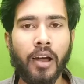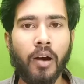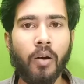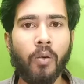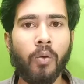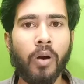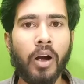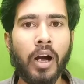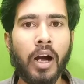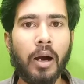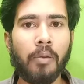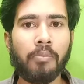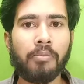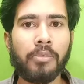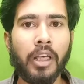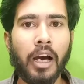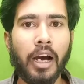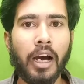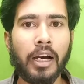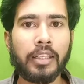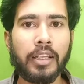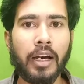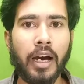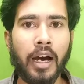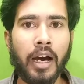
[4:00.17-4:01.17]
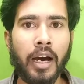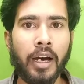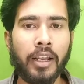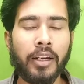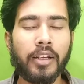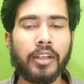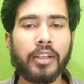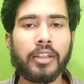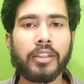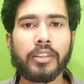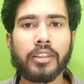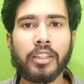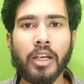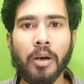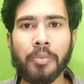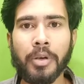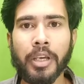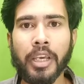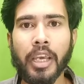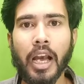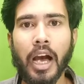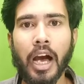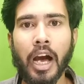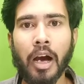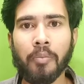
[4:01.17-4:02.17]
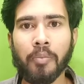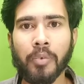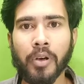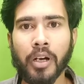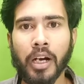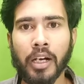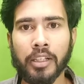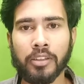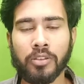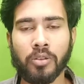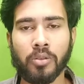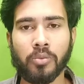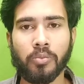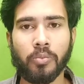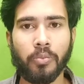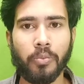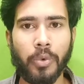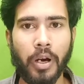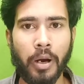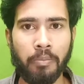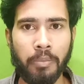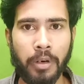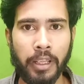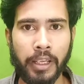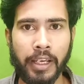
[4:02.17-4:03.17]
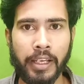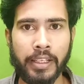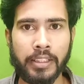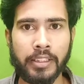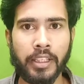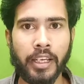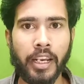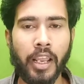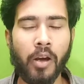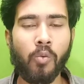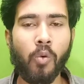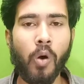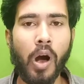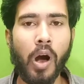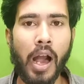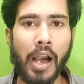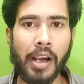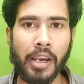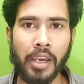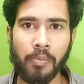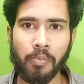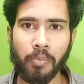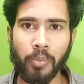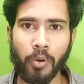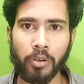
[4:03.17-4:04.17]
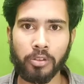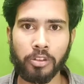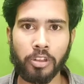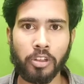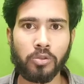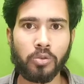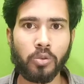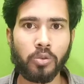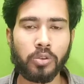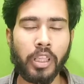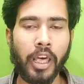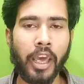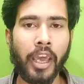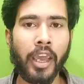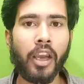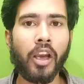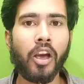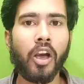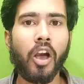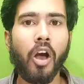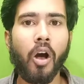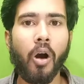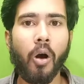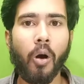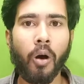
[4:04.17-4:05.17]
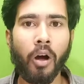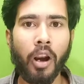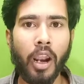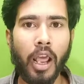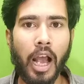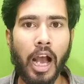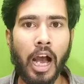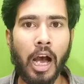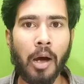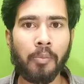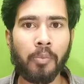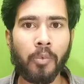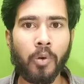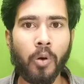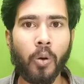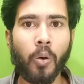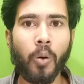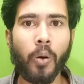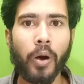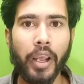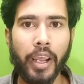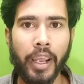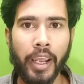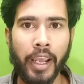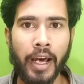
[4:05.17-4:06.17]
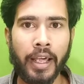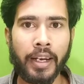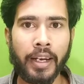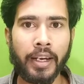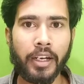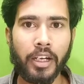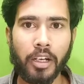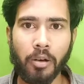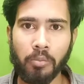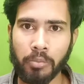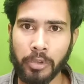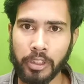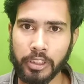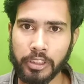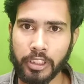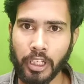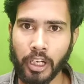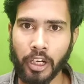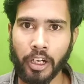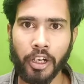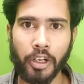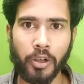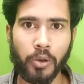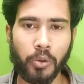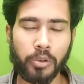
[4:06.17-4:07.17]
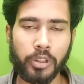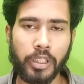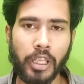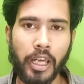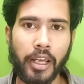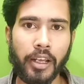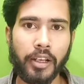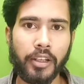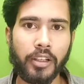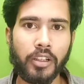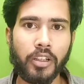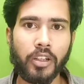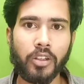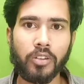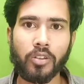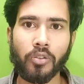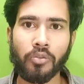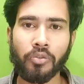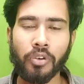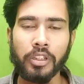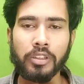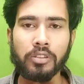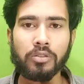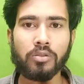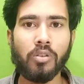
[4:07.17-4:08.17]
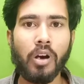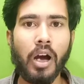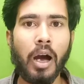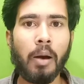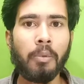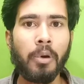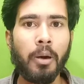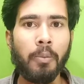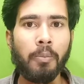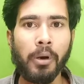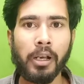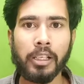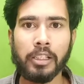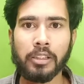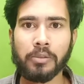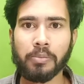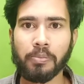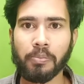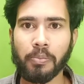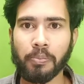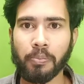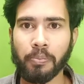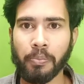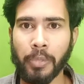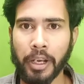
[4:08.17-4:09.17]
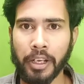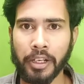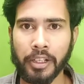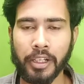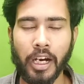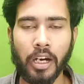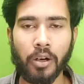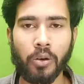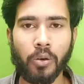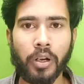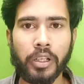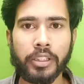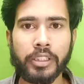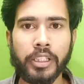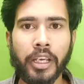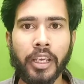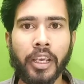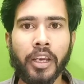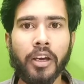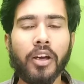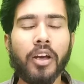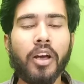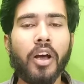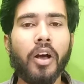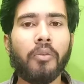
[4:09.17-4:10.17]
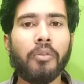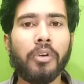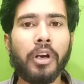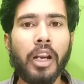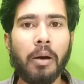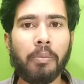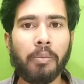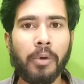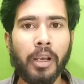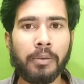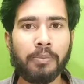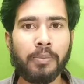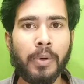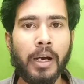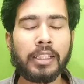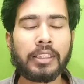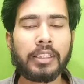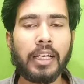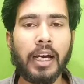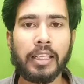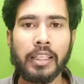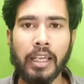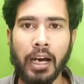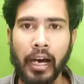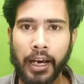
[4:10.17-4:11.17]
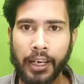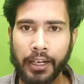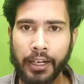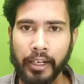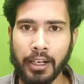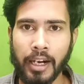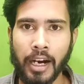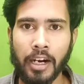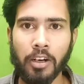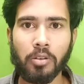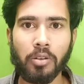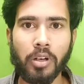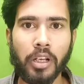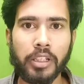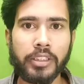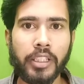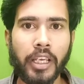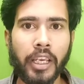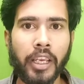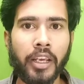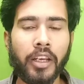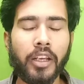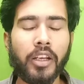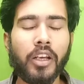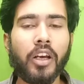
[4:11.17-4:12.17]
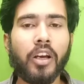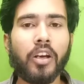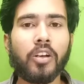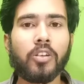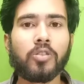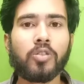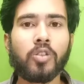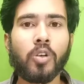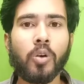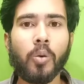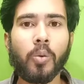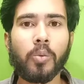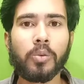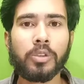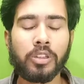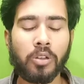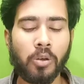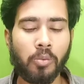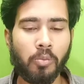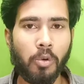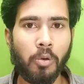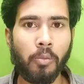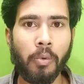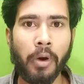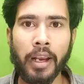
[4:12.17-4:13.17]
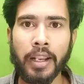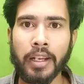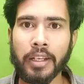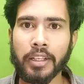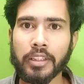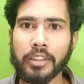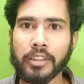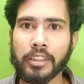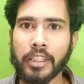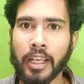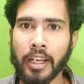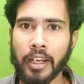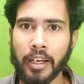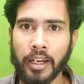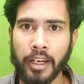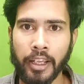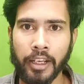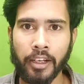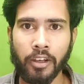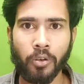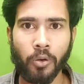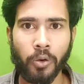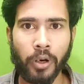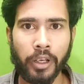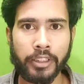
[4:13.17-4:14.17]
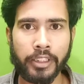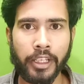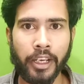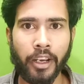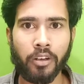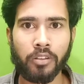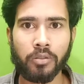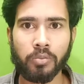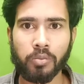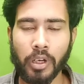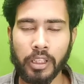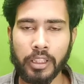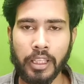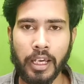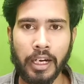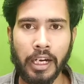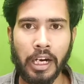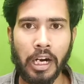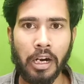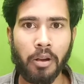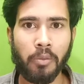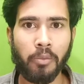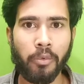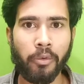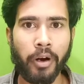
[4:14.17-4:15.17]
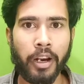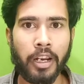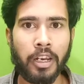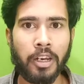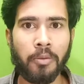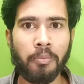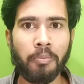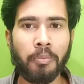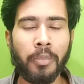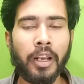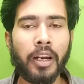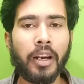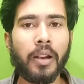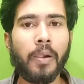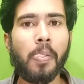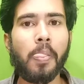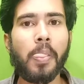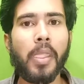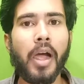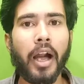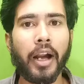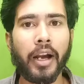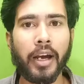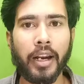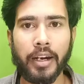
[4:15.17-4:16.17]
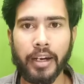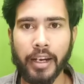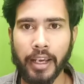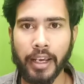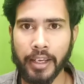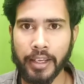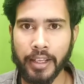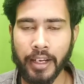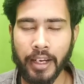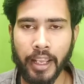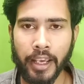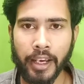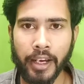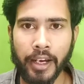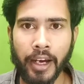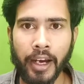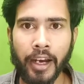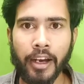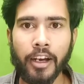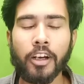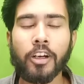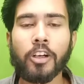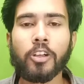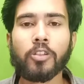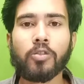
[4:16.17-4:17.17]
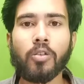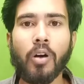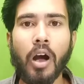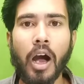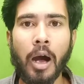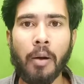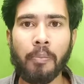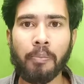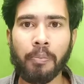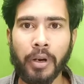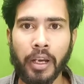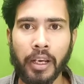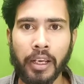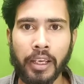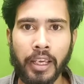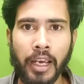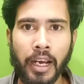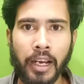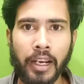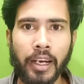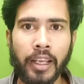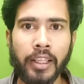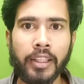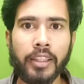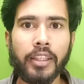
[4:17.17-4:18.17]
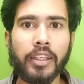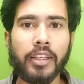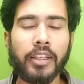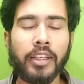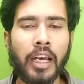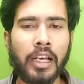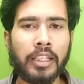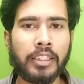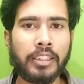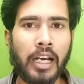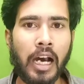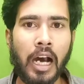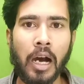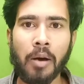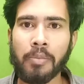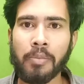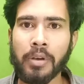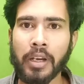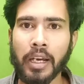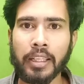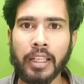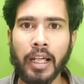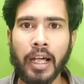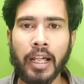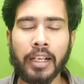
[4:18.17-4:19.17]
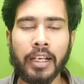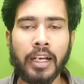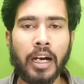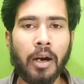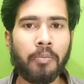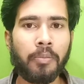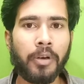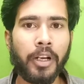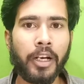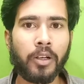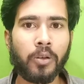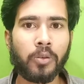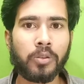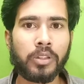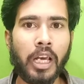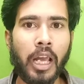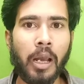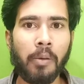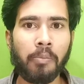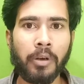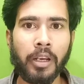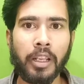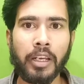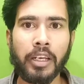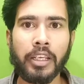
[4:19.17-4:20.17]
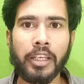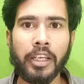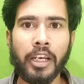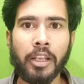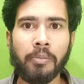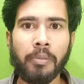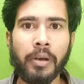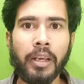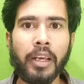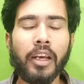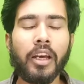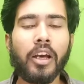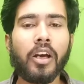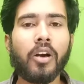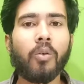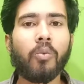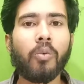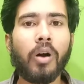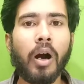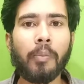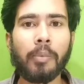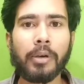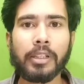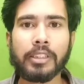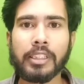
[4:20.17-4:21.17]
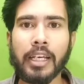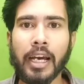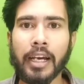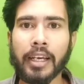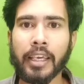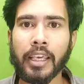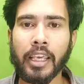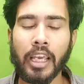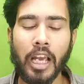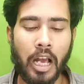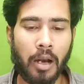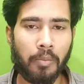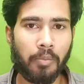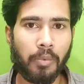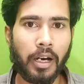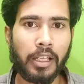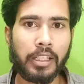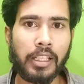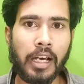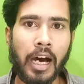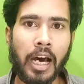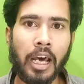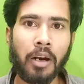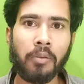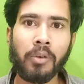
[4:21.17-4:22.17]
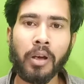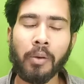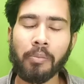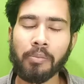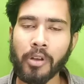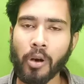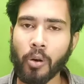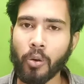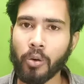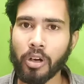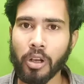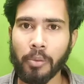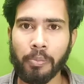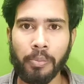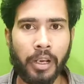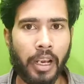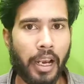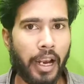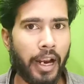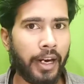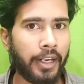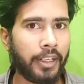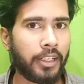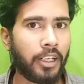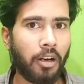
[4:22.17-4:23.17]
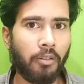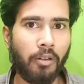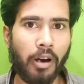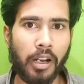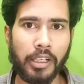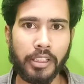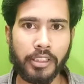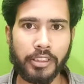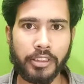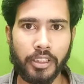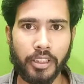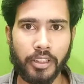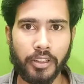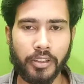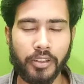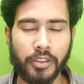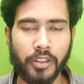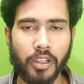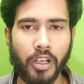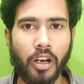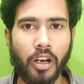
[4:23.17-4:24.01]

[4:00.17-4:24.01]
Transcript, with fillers: करना होगा अपना आधार तभी आपका जो एप्लीकेशन है वो आगे प्रोसेस होता है और आपको ए नंबर जनरेट होता है तो फर्स्ट तो आपके पास पेन कार्ड होना चाहिए फिर आपके पास आधार कार्ड होना चाहिए जो जो मोबाइल से लिंक होना चाहिए उस आधार कार्ड में मोबाइल नंबर अगर नहीं लिंक है तो आप प्रज्ञा केंद्र या जहाँ भी आधार का अपडेट होता है आपके नियर में वहाँ पर जाके आप आधार में अपना ओ ऐड करवा लीजिए